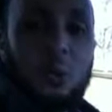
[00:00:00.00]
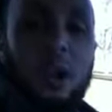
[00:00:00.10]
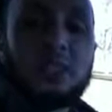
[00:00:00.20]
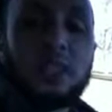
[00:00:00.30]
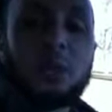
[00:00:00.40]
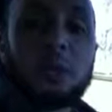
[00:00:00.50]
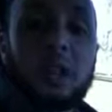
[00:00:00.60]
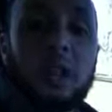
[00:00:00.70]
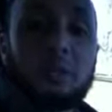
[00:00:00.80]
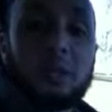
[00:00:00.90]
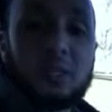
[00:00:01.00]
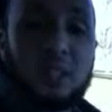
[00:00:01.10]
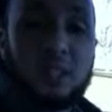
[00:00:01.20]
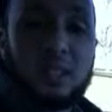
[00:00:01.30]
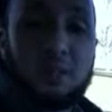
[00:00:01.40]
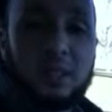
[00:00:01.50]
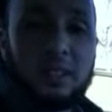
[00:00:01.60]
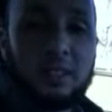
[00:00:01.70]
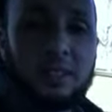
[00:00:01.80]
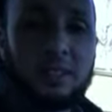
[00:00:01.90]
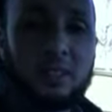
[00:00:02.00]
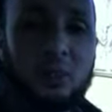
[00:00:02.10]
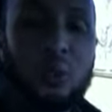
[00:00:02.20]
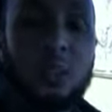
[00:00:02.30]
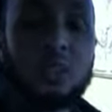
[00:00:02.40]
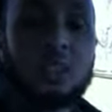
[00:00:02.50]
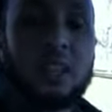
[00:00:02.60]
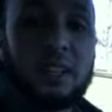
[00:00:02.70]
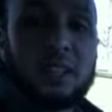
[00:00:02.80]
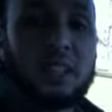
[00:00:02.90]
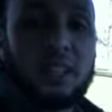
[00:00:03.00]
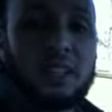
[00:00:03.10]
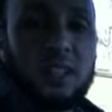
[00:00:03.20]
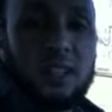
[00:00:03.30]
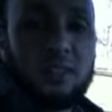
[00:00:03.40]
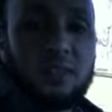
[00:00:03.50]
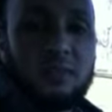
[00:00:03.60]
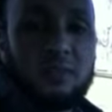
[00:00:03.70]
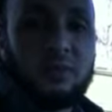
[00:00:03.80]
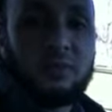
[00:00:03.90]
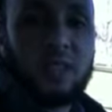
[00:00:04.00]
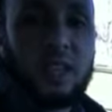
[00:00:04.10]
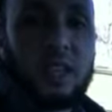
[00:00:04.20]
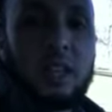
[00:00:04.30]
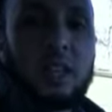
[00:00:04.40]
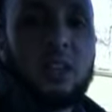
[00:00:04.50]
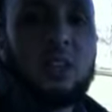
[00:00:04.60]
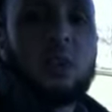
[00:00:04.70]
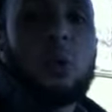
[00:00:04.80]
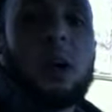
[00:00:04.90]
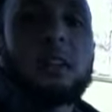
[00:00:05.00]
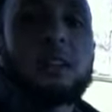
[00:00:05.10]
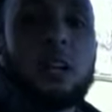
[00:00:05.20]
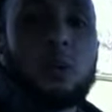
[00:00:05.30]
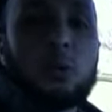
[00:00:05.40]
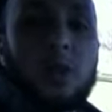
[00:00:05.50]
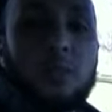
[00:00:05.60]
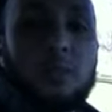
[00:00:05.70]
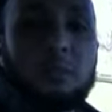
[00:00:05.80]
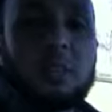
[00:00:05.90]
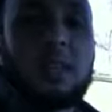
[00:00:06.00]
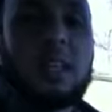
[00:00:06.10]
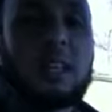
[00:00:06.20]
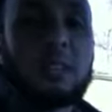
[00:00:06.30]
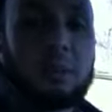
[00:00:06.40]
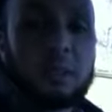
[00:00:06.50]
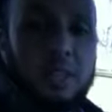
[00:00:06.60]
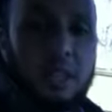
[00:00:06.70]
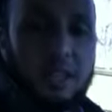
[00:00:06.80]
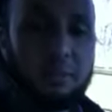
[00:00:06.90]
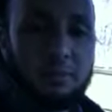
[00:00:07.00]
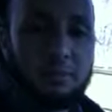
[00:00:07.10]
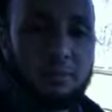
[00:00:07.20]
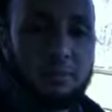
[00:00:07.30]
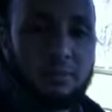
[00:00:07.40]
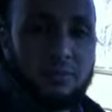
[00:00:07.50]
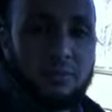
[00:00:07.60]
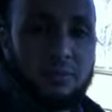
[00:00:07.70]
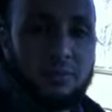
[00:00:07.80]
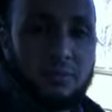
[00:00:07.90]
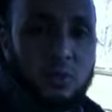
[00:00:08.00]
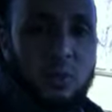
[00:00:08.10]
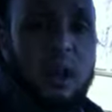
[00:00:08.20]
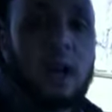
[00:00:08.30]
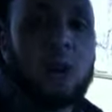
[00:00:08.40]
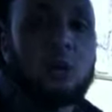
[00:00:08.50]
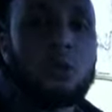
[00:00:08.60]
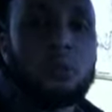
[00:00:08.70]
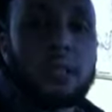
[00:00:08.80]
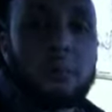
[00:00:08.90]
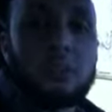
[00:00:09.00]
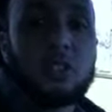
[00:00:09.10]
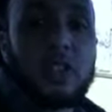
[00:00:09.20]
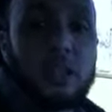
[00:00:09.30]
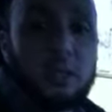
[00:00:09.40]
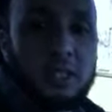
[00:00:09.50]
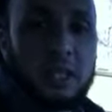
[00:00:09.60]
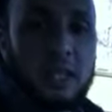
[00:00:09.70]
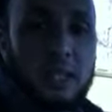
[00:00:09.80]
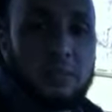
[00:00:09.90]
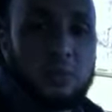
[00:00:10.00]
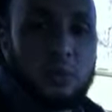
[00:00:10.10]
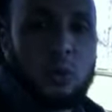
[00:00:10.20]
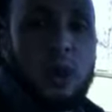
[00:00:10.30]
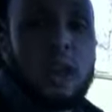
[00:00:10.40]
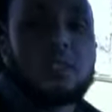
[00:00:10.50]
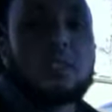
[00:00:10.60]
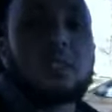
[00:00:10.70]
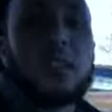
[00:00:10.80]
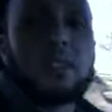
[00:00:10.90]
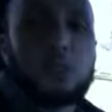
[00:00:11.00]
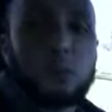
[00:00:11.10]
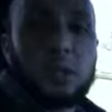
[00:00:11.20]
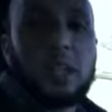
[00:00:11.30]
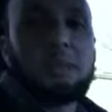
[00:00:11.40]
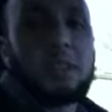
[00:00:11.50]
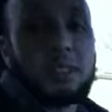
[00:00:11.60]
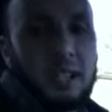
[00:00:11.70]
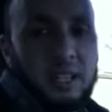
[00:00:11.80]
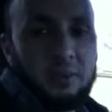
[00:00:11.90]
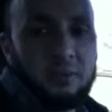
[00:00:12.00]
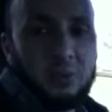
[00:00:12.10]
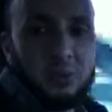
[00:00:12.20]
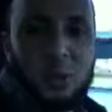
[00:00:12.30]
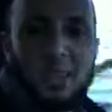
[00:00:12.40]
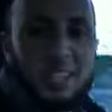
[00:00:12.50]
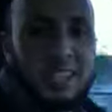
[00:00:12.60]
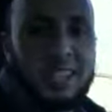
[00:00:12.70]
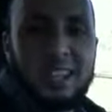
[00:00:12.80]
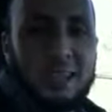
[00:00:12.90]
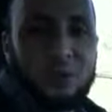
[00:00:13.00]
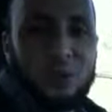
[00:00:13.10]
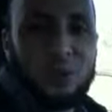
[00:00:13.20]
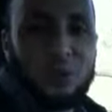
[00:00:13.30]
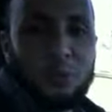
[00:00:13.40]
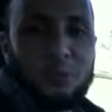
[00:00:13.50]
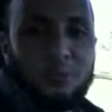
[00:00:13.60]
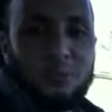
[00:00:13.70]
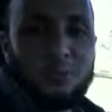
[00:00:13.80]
وأسألك قلبا سليما ولسانا صادقا وأسألك من خير ما تعلم وأعوذ بك من شر ما تعلم وأستغفرك لما تعلم وأنت علام الغيوب